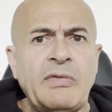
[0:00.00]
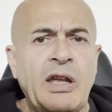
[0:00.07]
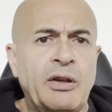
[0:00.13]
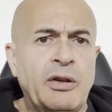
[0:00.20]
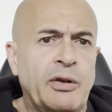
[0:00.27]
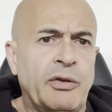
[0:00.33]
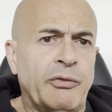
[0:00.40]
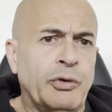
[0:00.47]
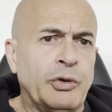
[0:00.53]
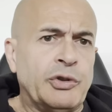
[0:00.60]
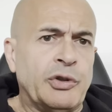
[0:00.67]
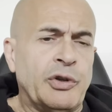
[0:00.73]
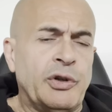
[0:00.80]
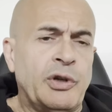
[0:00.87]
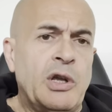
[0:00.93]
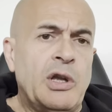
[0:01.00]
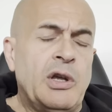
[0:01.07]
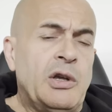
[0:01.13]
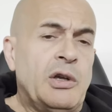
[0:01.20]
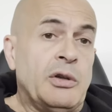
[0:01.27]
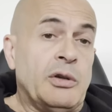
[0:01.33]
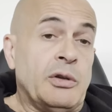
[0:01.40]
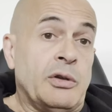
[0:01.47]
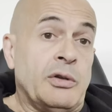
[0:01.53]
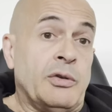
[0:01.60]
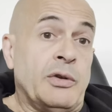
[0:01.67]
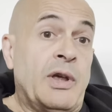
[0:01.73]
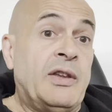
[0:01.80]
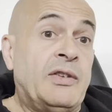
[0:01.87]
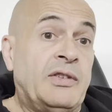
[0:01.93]
euh, votre
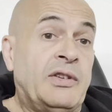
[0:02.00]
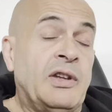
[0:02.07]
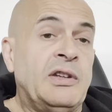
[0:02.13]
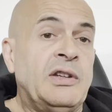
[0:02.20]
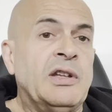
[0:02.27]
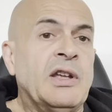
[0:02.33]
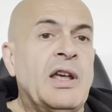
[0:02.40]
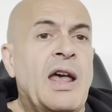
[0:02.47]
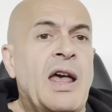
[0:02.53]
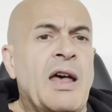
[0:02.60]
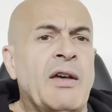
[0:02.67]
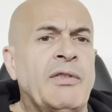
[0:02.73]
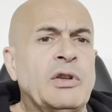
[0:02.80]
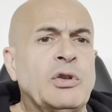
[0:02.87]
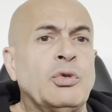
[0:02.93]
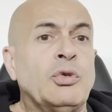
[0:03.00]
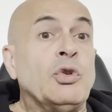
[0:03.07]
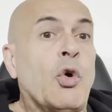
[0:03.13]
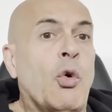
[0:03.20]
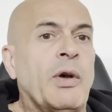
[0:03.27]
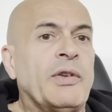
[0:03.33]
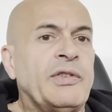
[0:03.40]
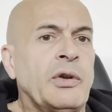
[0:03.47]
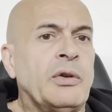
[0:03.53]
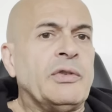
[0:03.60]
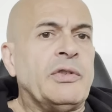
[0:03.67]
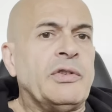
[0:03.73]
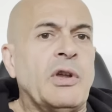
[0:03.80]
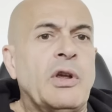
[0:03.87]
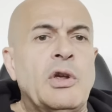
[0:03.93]
euh, SCI avec une
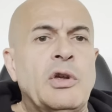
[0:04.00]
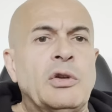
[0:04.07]
croissance